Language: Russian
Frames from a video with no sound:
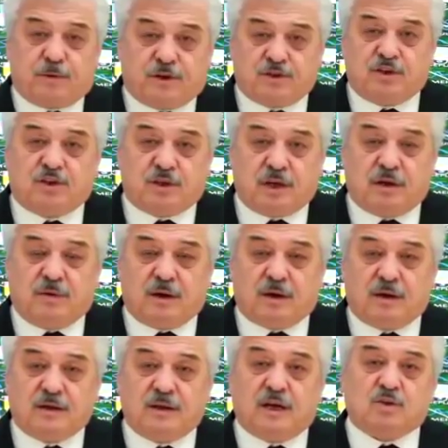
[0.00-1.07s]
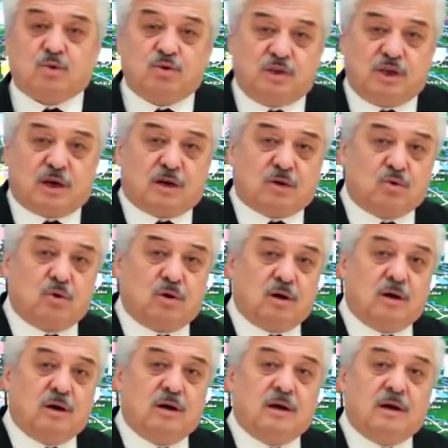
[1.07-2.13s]
почти человек, даже у тех,
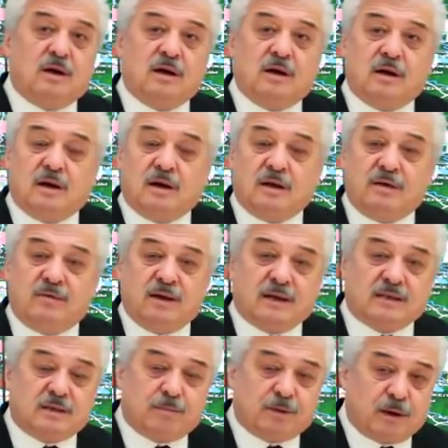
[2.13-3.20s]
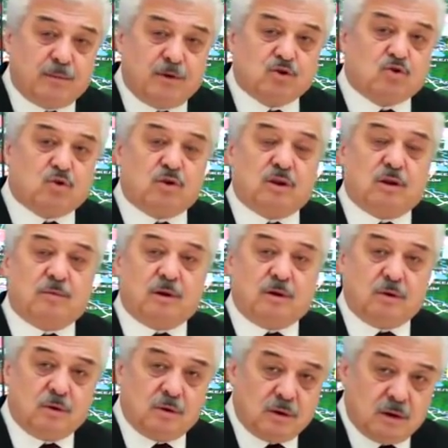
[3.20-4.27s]
кто э, является приближенным
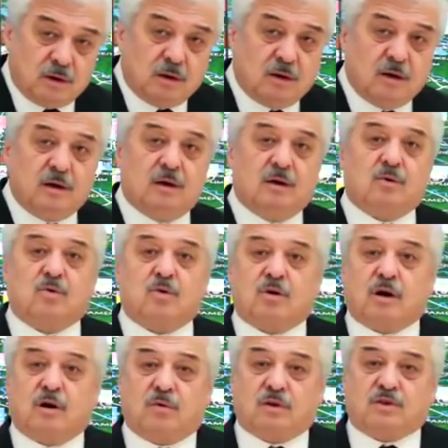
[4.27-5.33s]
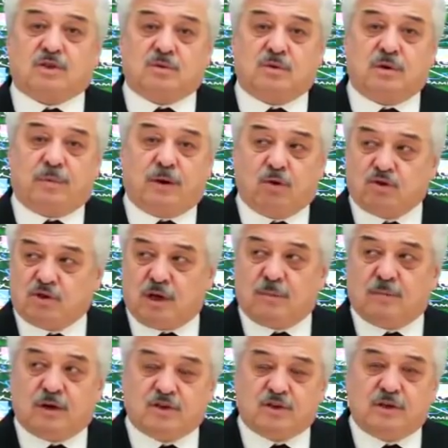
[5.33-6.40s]
э, к руководству и получает
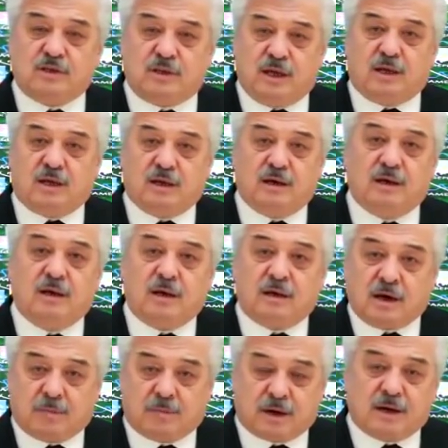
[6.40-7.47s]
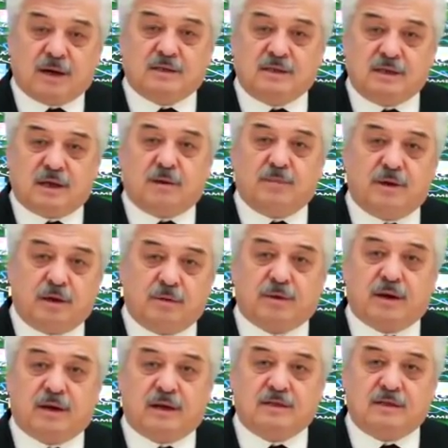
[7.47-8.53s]
большие деньги, как бригадиры,
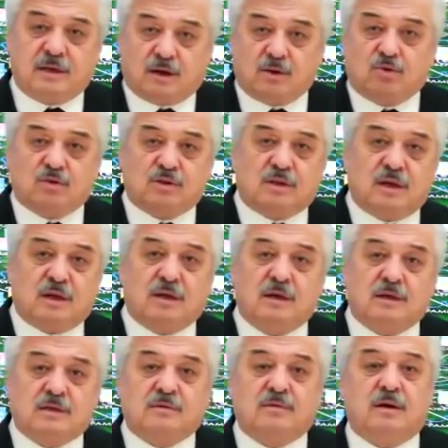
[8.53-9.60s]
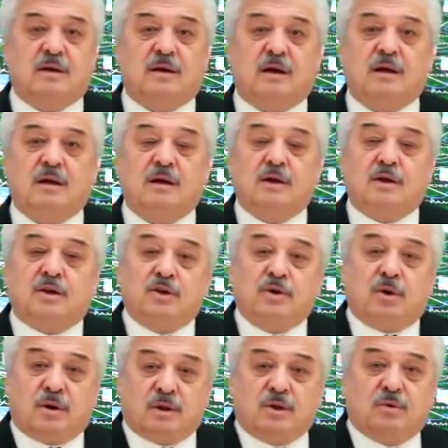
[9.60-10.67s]
мини-бригадиры тоже, да, свои, да, ни
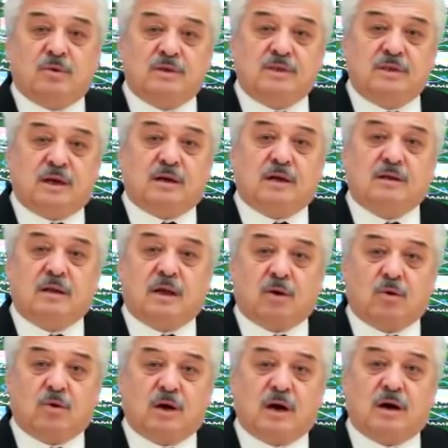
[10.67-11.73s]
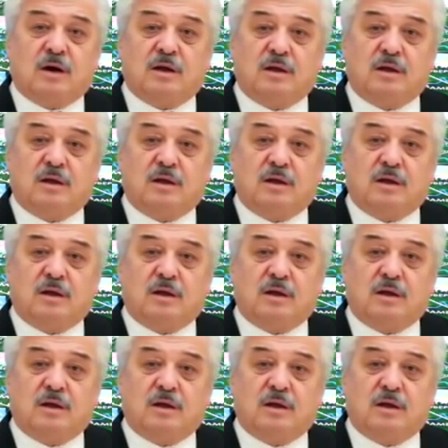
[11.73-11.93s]
у одного из них на руках